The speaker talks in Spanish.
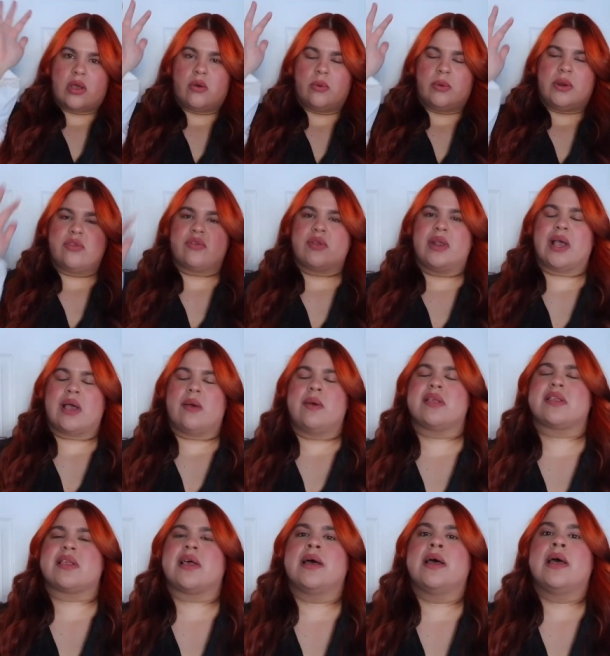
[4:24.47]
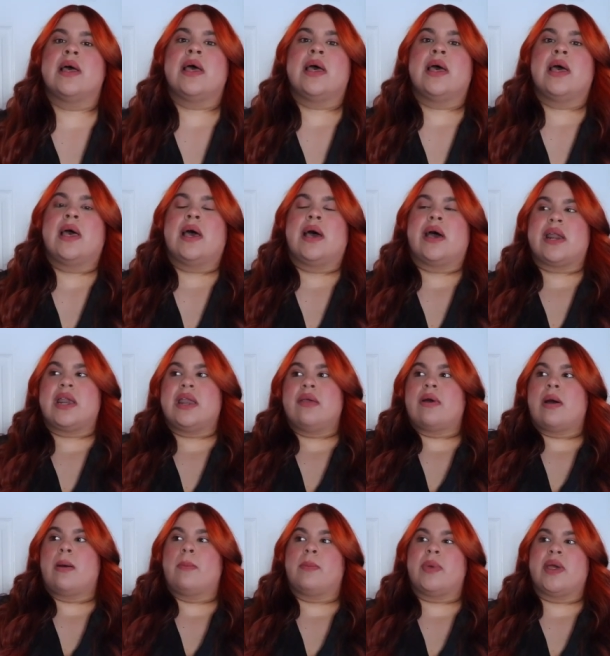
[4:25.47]
que cobrizo la cabeza
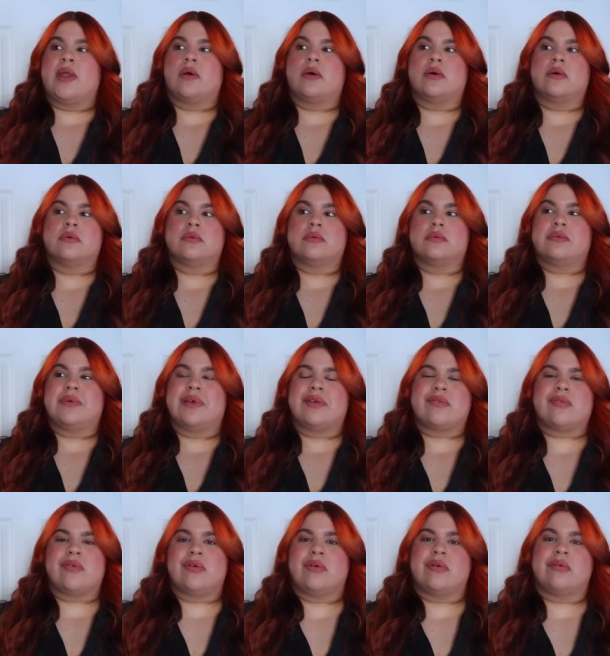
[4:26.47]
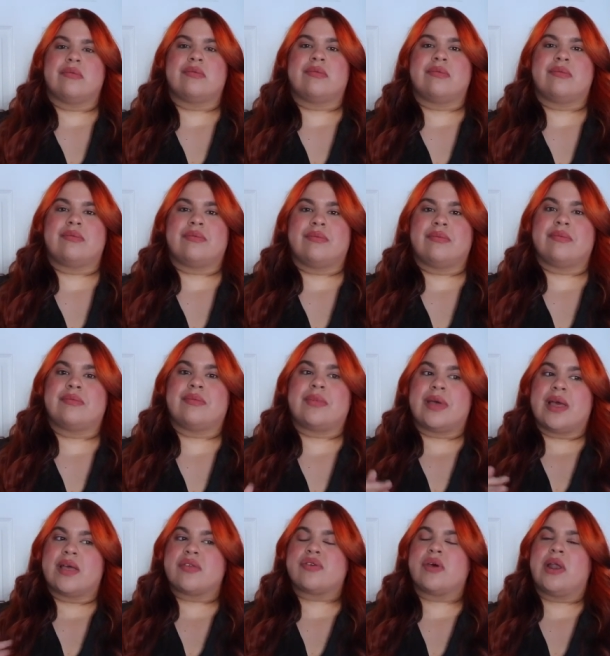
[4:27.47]
arriba, pero eso
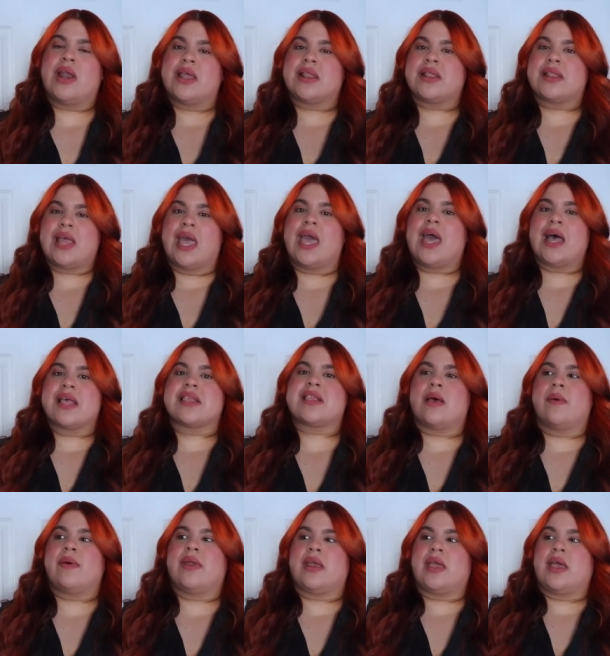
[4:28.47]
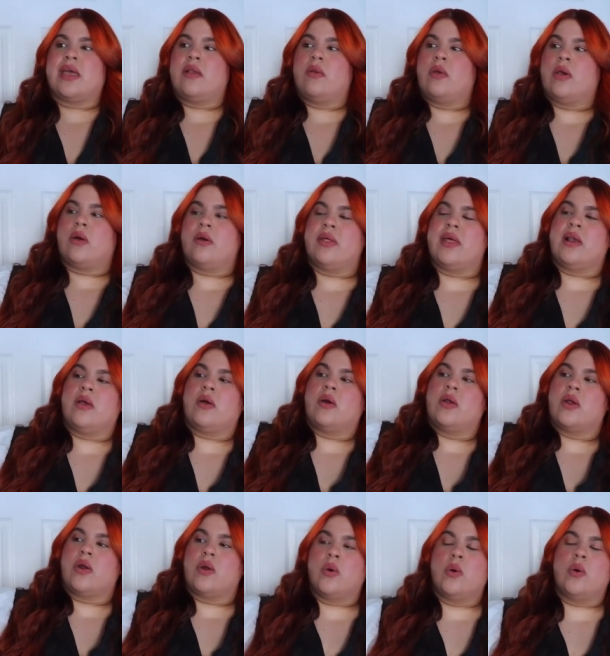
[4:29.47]
eso les deja saber que luego del
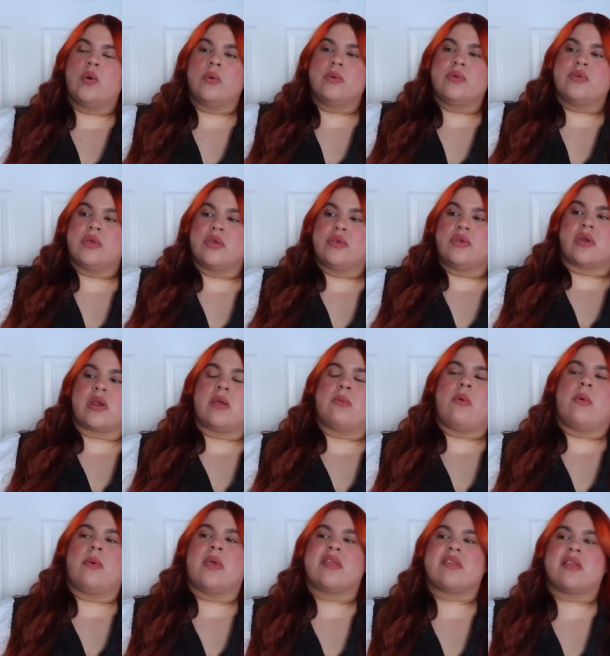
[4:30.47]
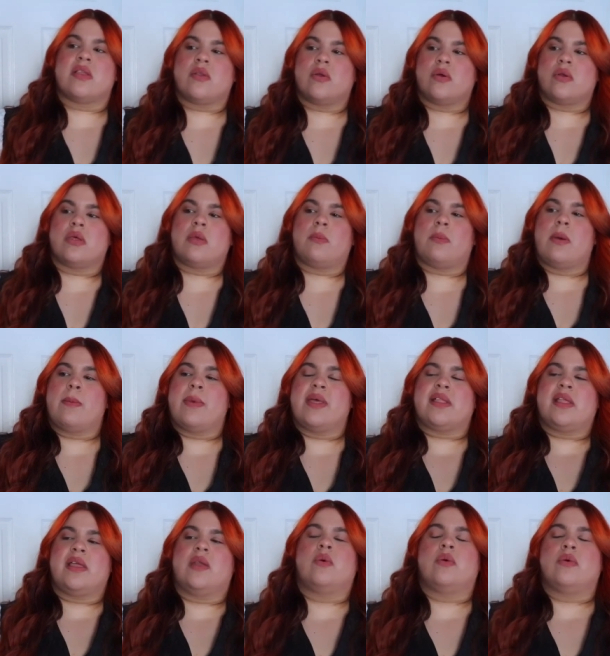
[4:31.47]
color U, yo removí ese tono y después me
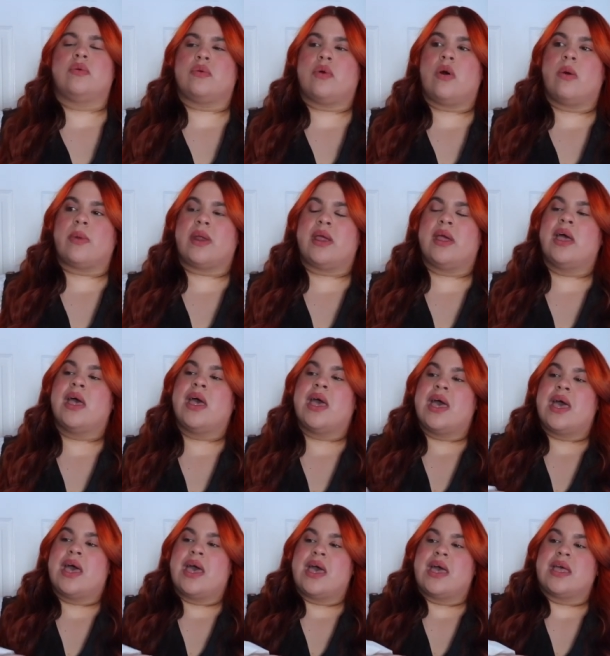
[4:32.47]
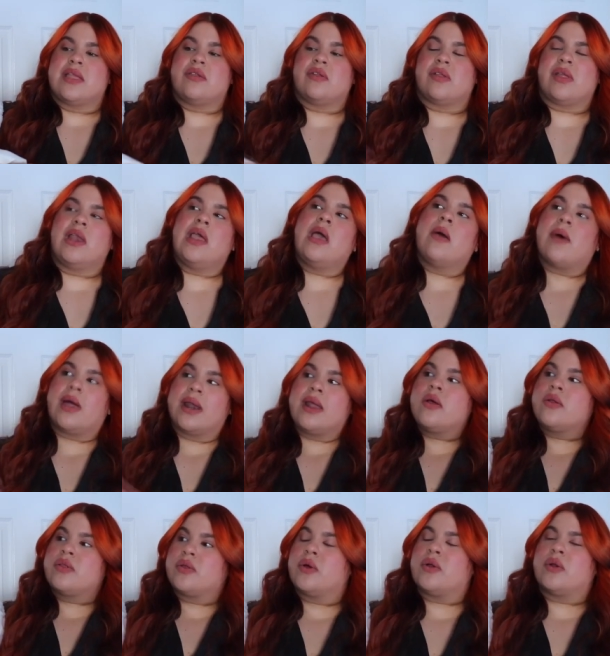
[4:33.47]
tiré un cobre. Yo tenía
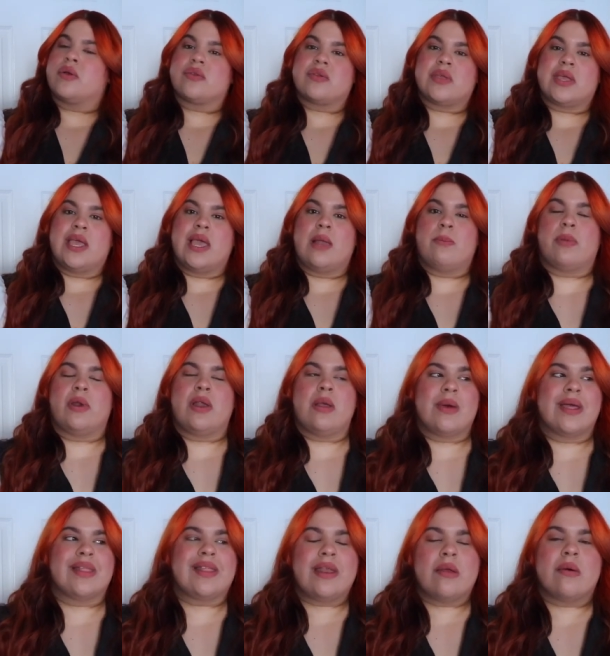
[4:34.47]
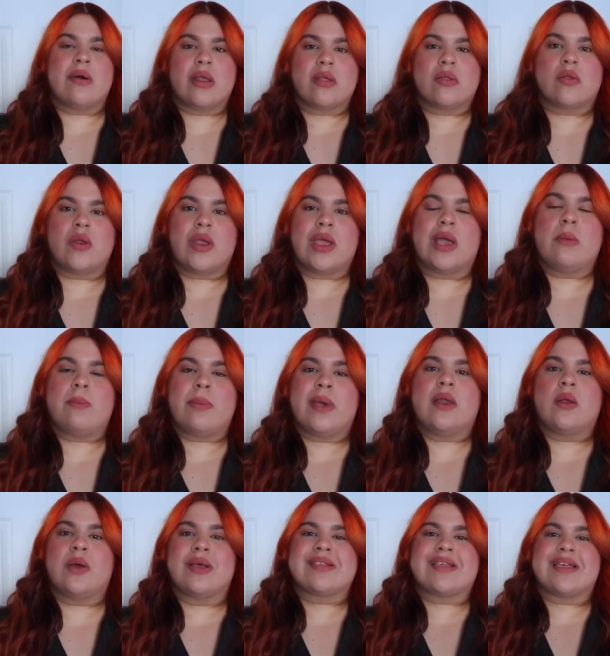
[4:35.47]
varios tonos y el problema de tener varios tonos en el
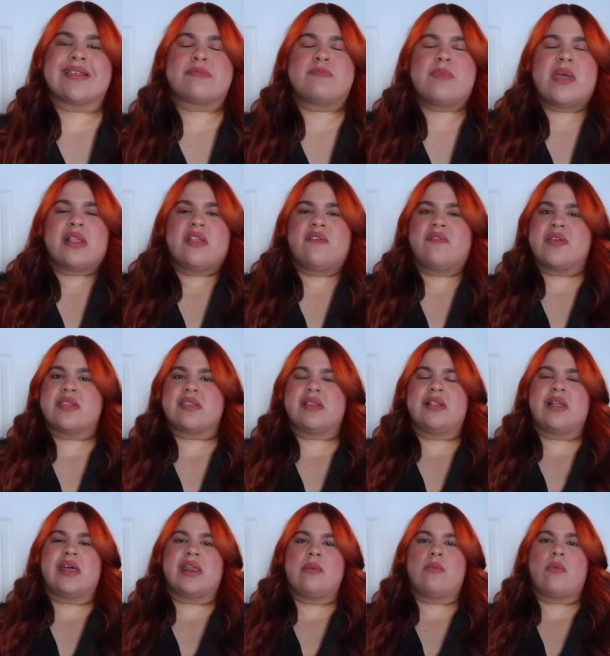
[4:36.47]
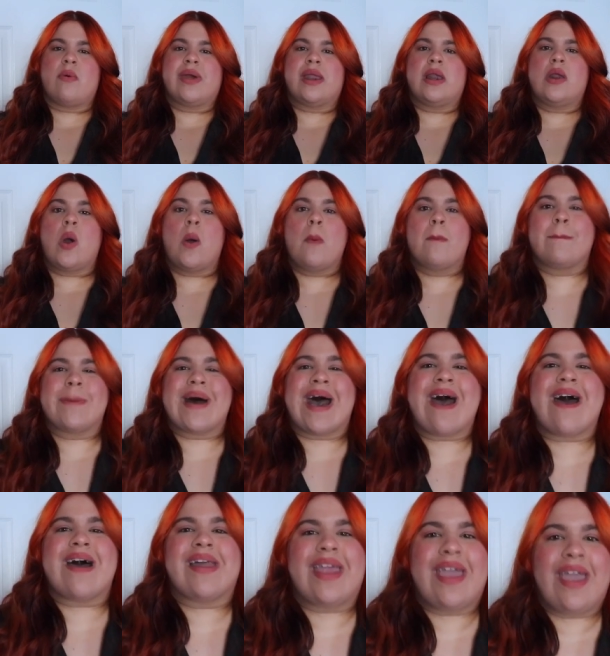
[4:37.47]
pelo es que es bien difícil de removerlo
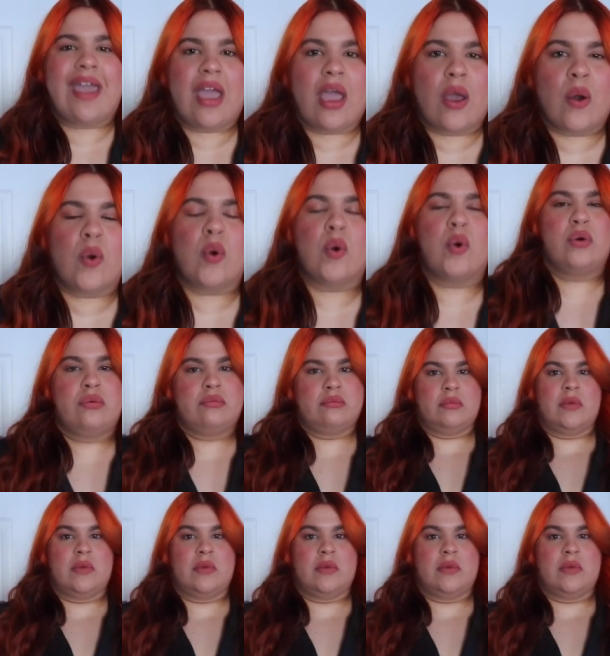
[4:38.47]
parejo.